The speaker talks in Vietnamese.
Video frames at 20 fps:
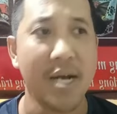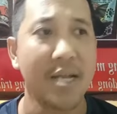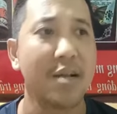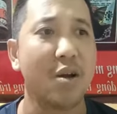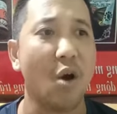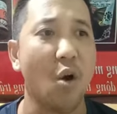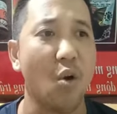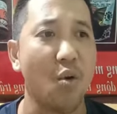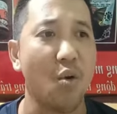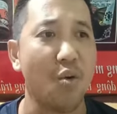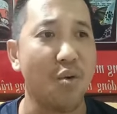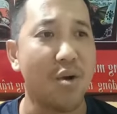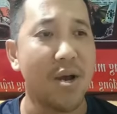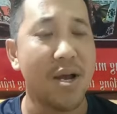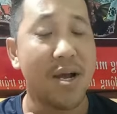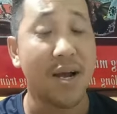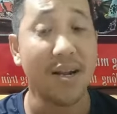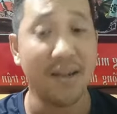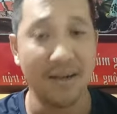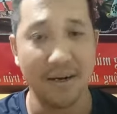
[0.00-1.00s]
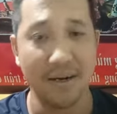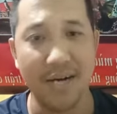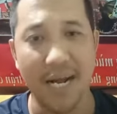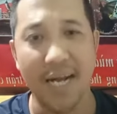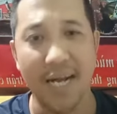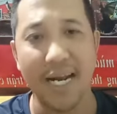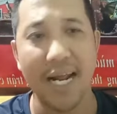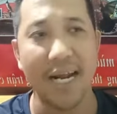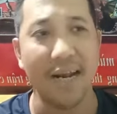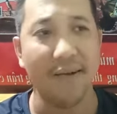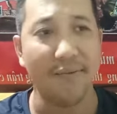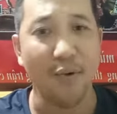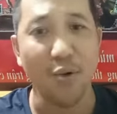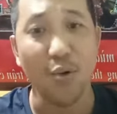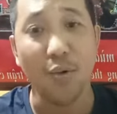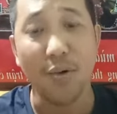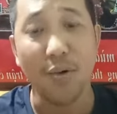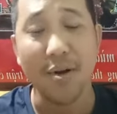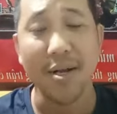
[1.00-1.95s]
Chứ còn cái lửa đây là phụ thuộc